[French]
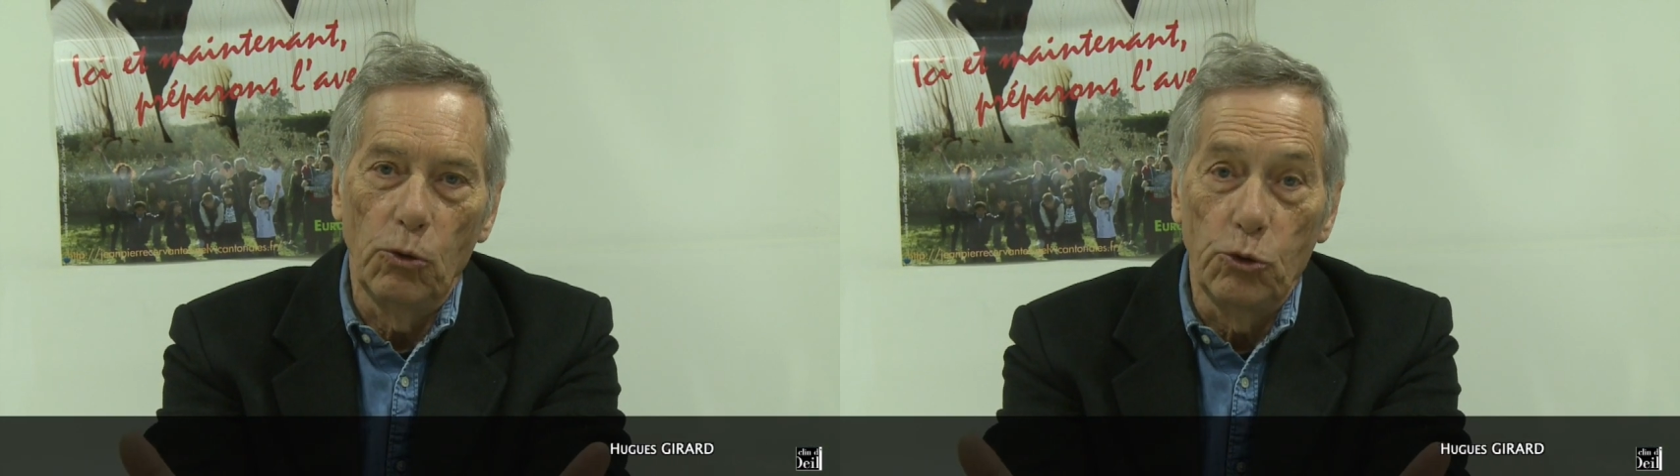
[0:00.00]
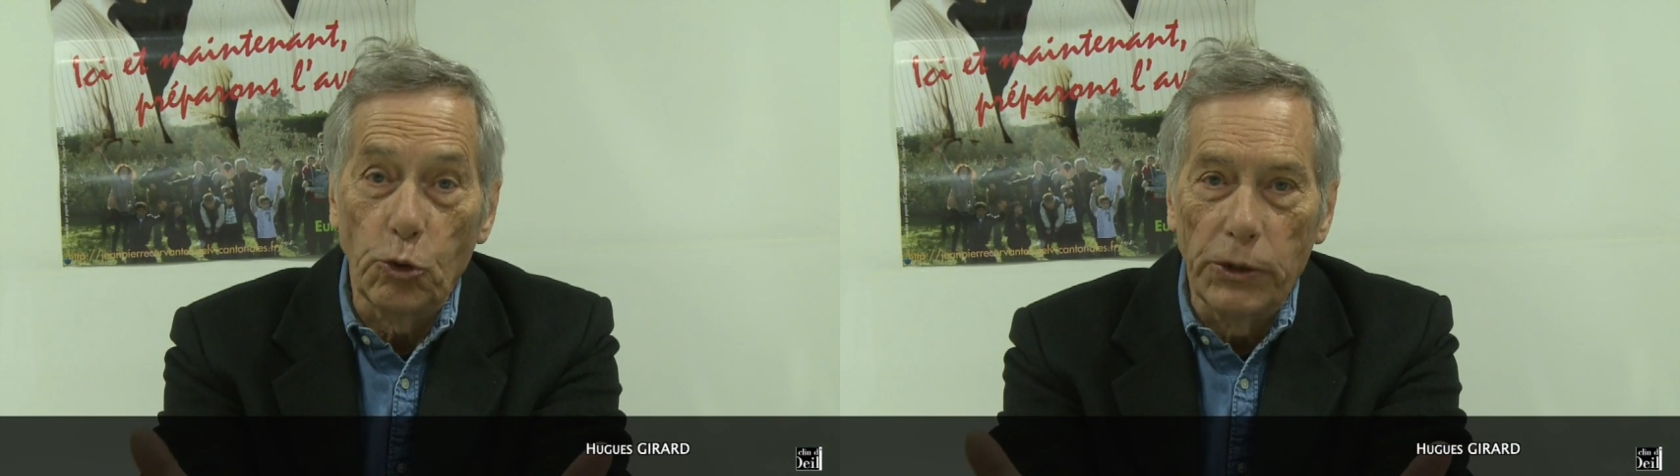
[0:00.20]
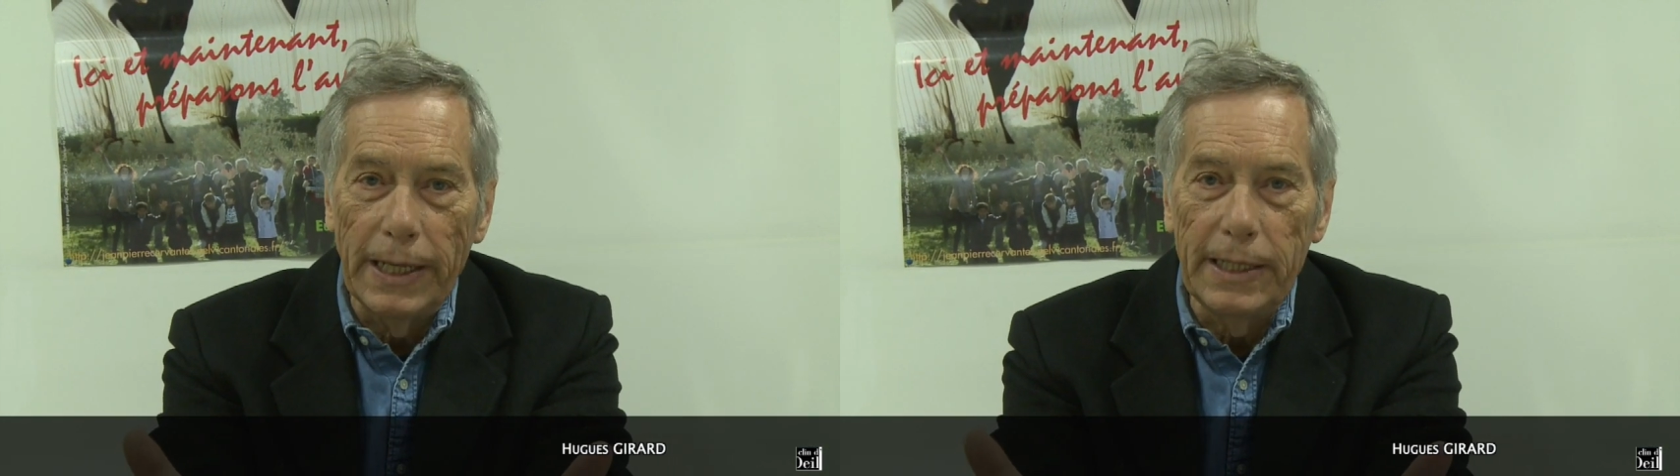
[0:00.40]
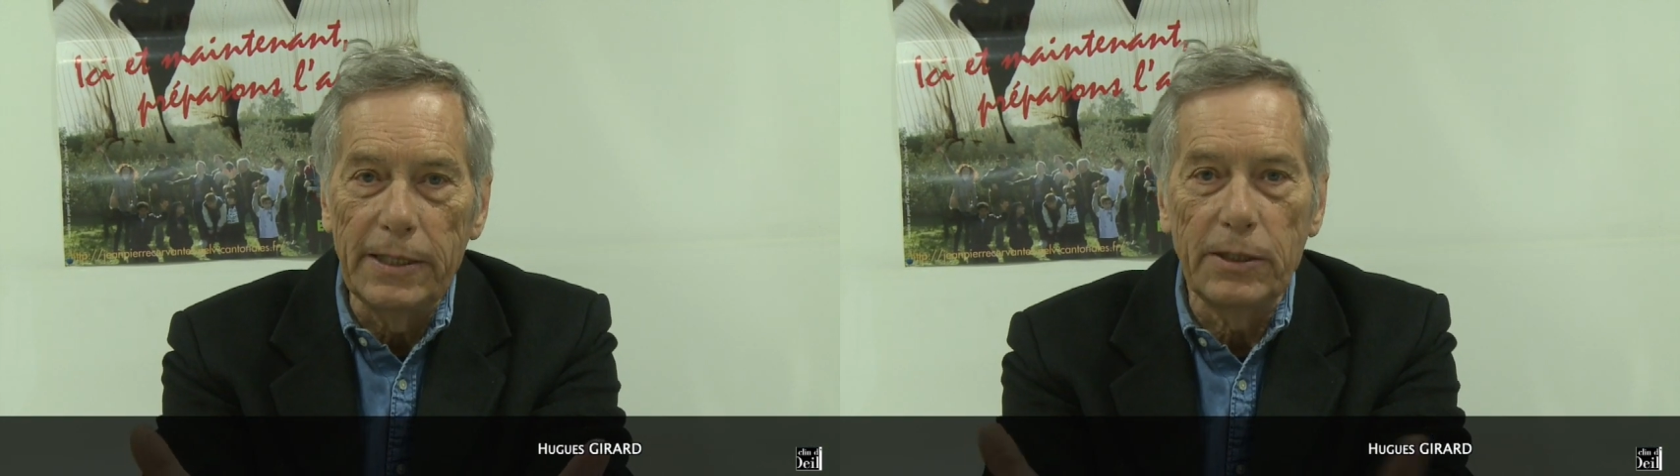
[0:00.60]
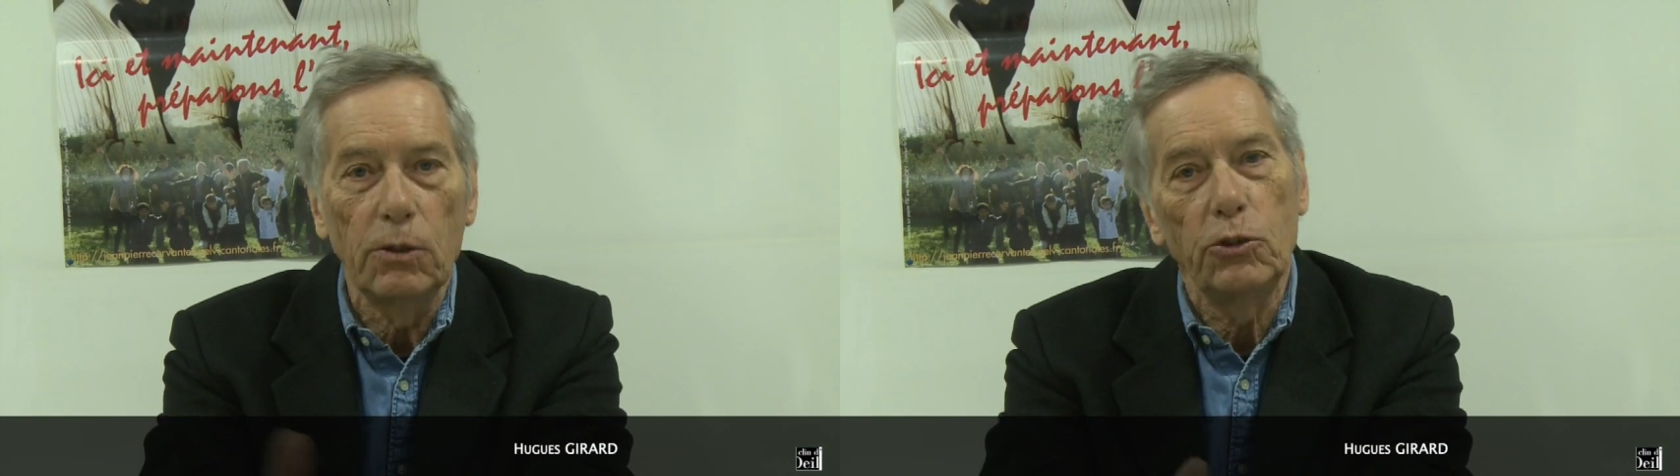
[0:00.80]

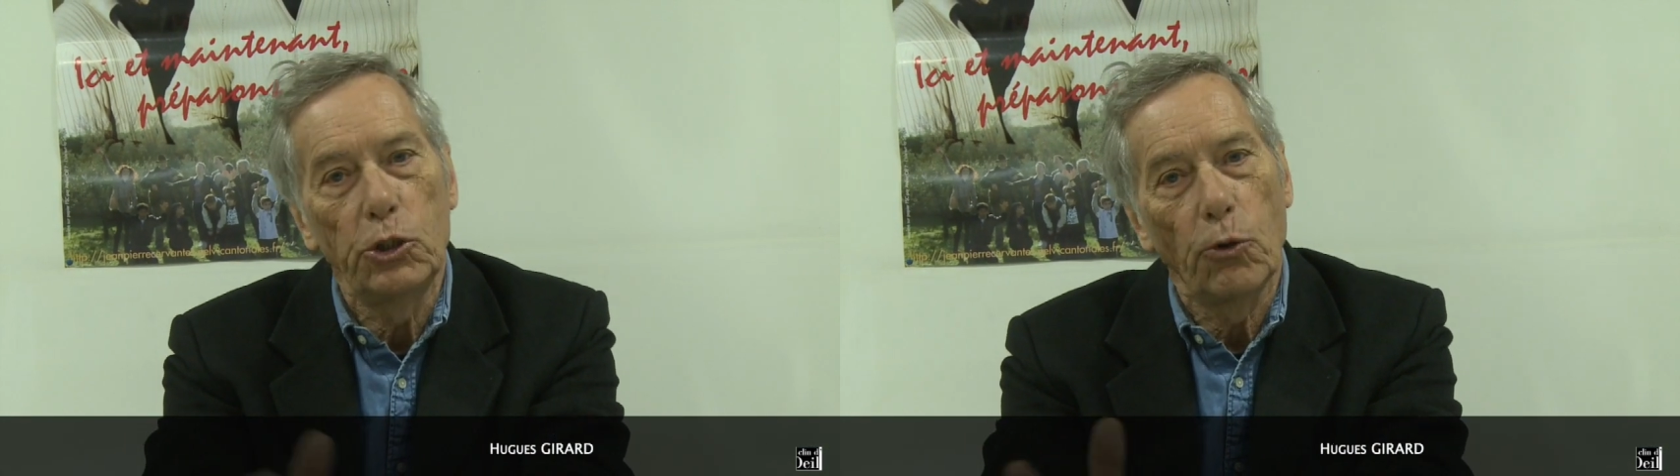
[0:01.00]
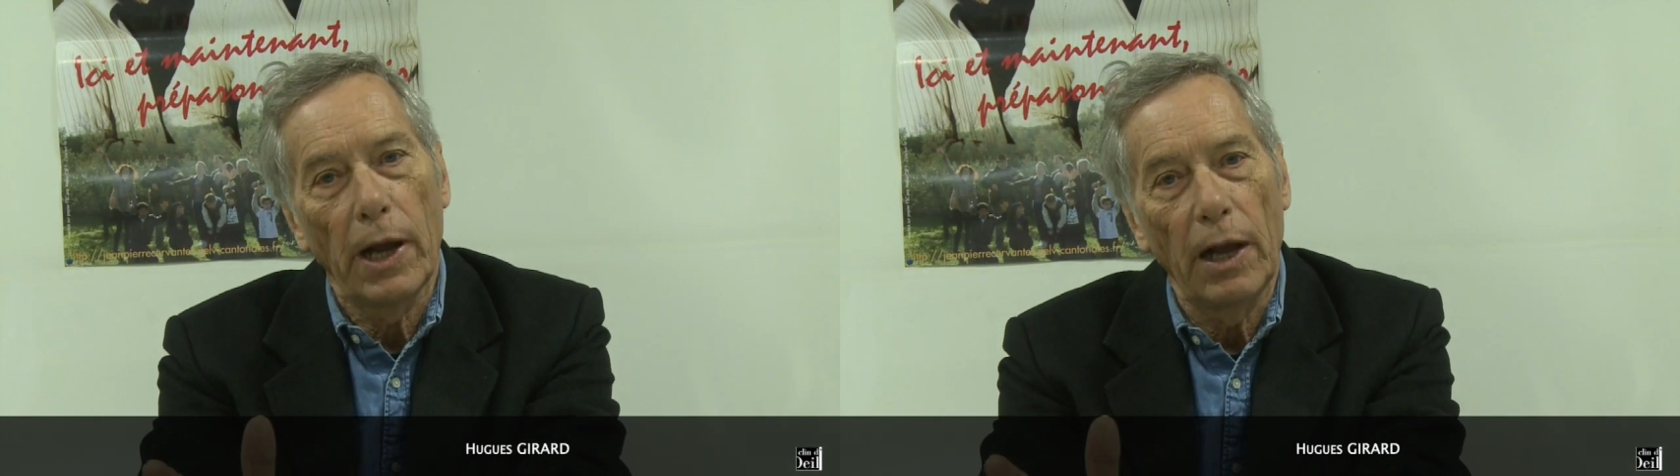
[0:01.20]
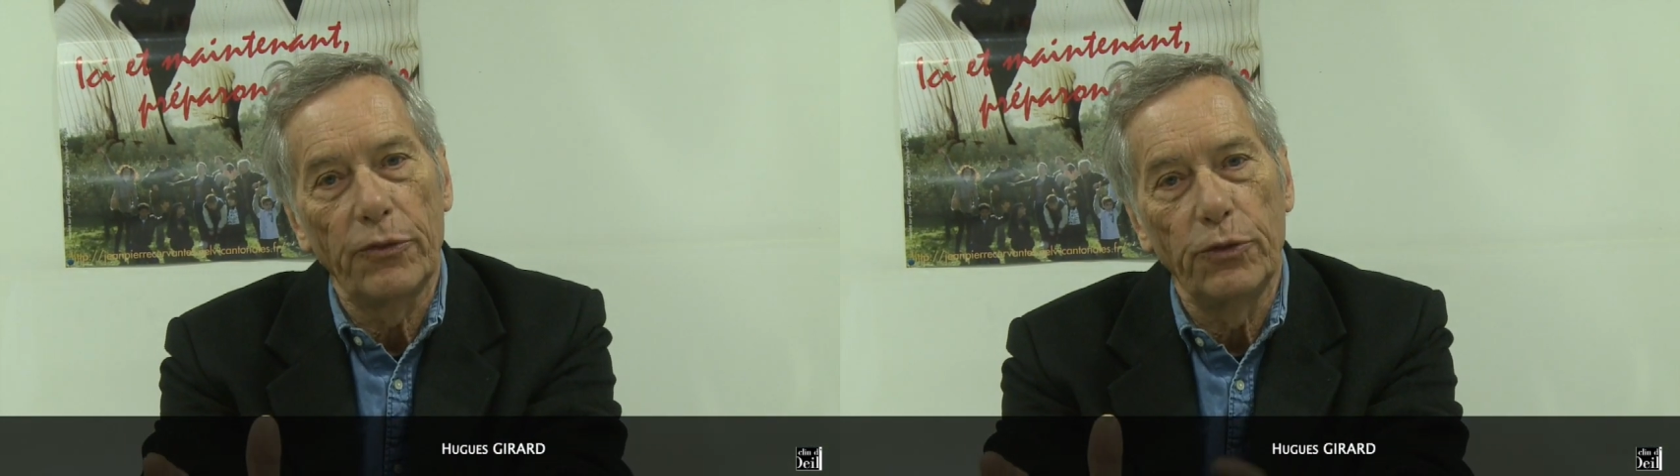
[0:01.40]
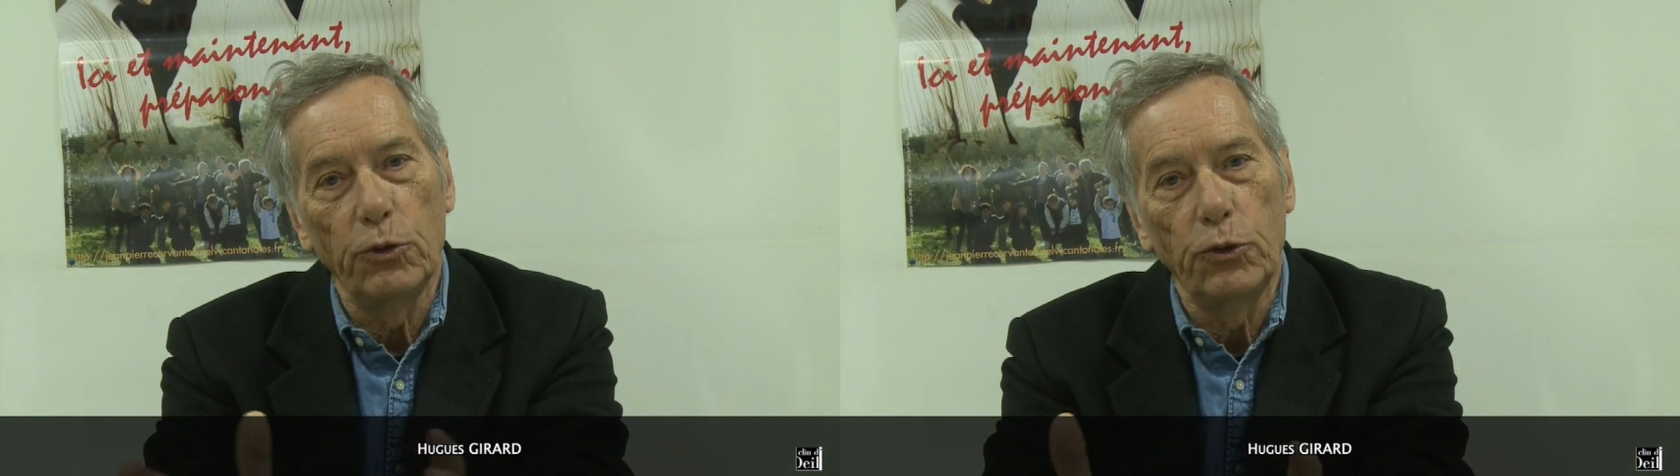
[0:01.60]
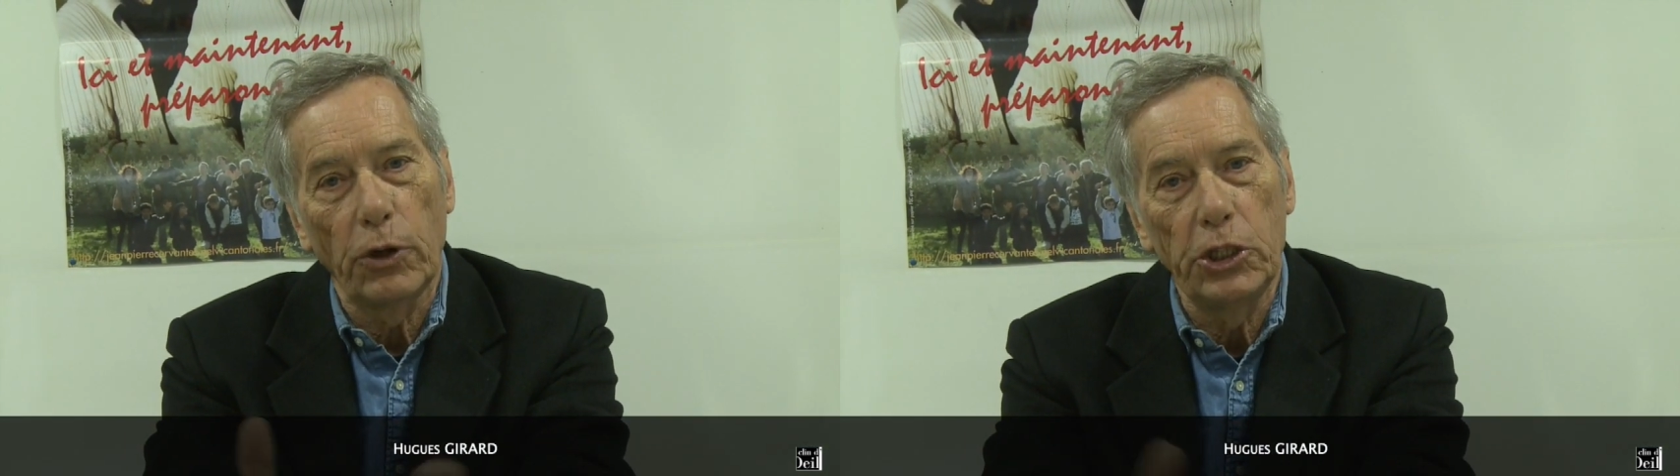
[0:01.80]
journaliste, géographe
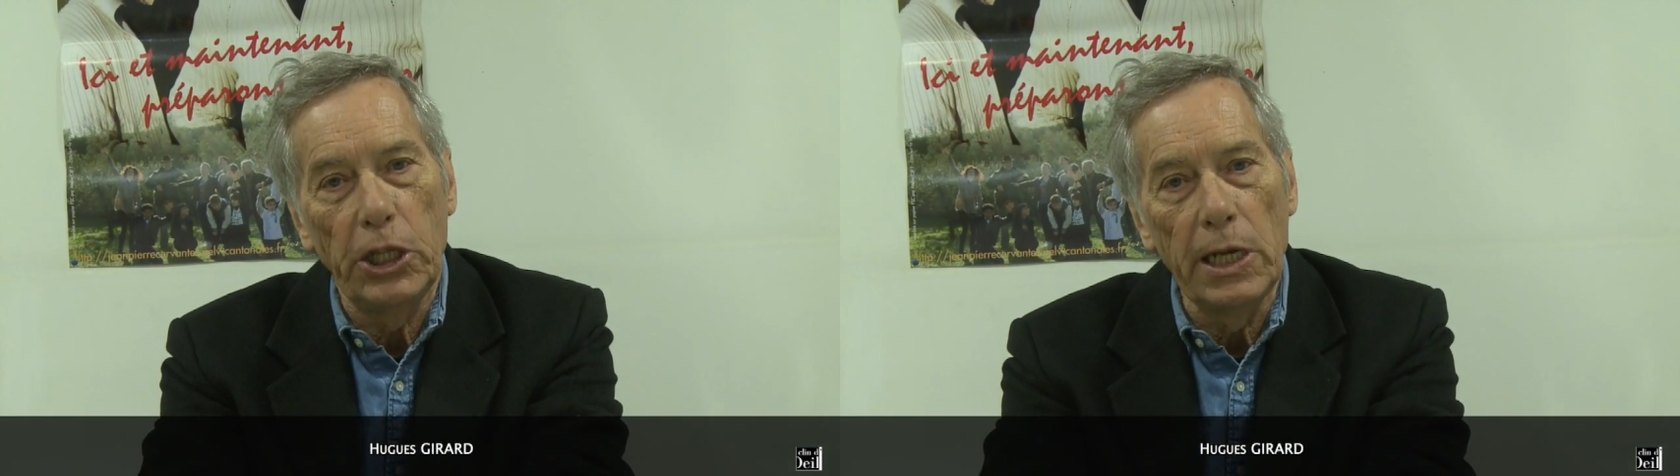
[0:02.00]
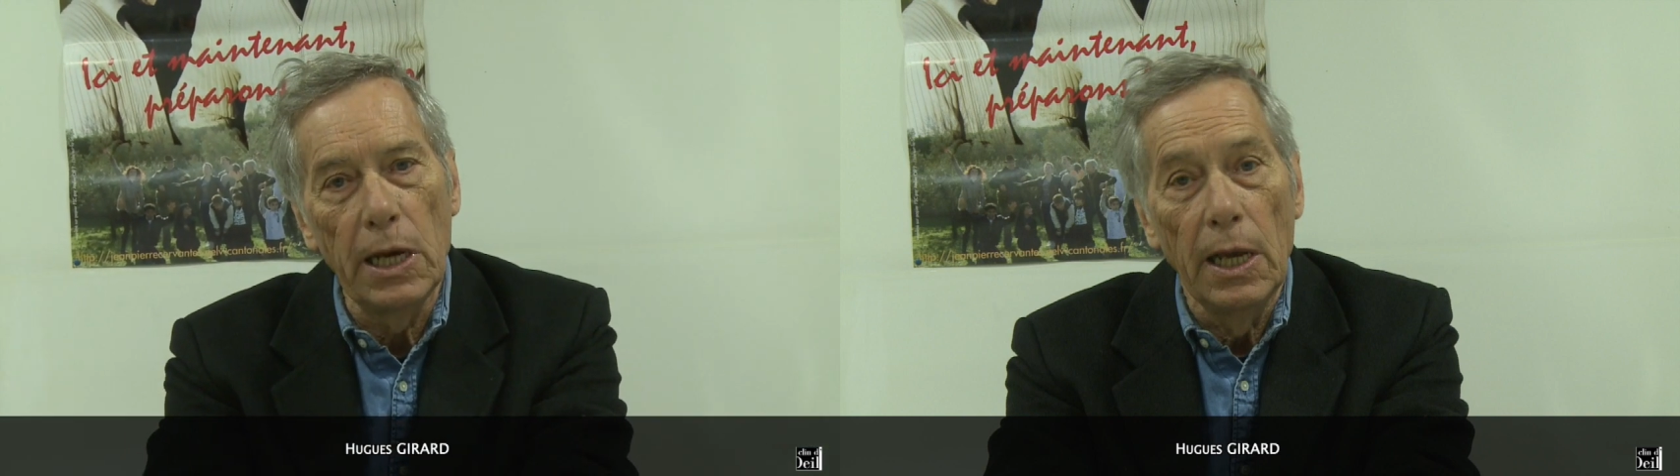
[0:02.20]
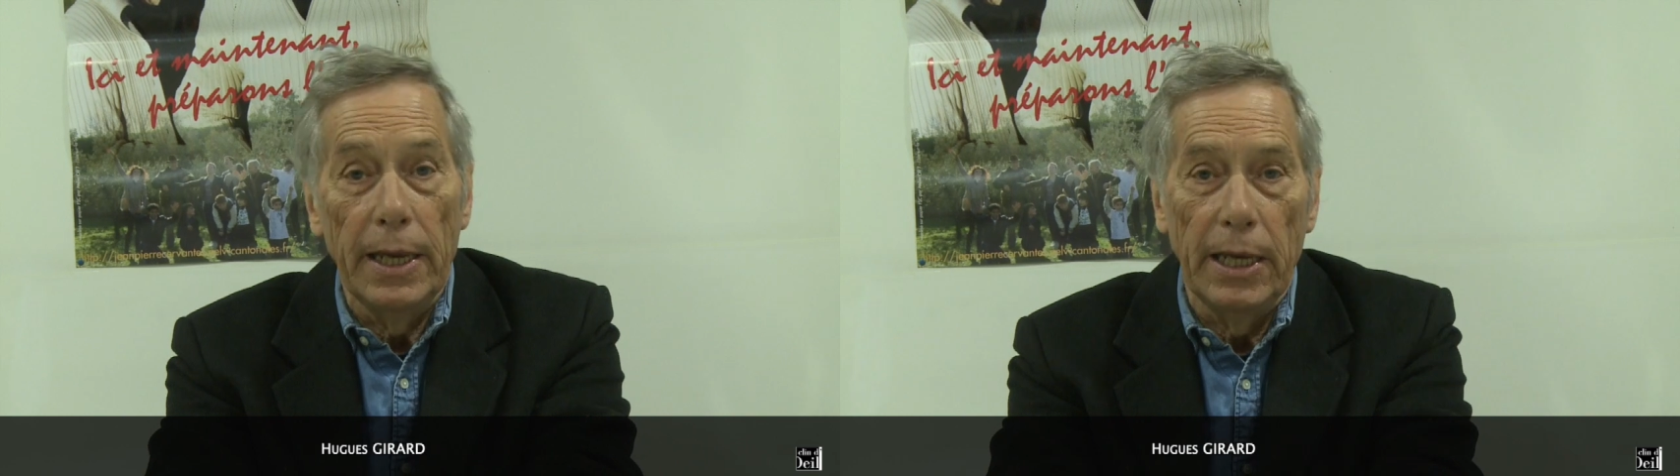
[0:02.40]
d'origine